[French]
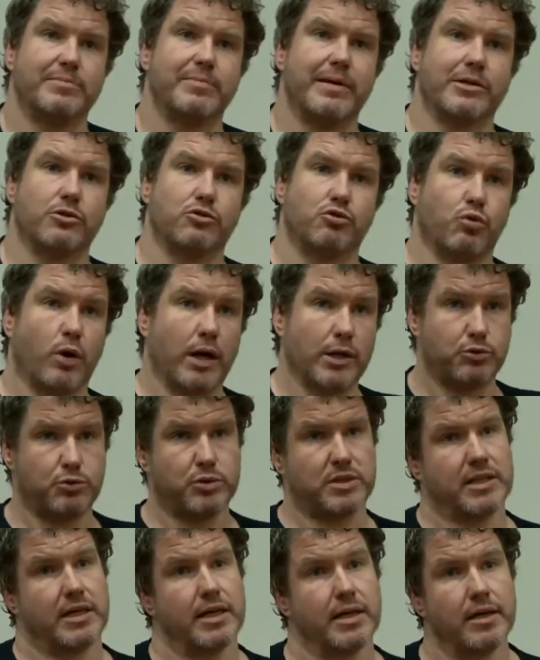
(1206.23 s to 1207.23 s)
mais que toi tu
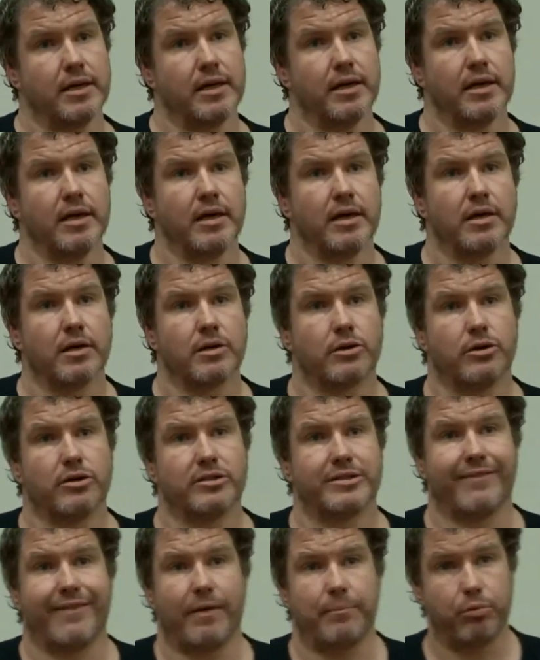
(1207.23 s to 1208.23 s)
sais que
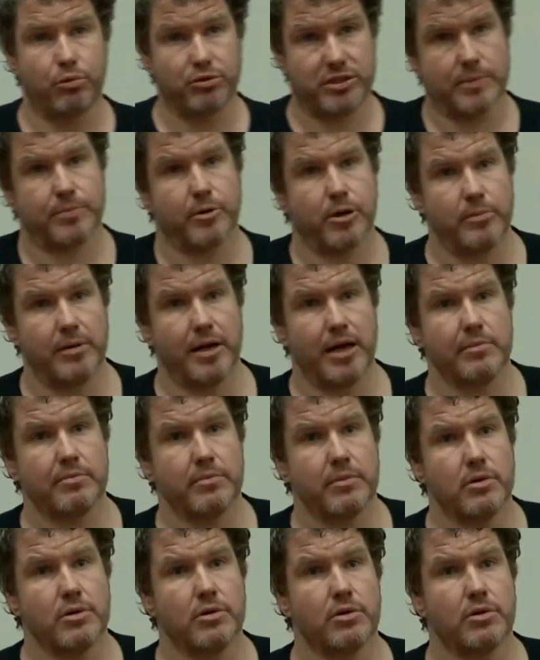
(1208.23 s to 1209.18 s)
ça va poser problème,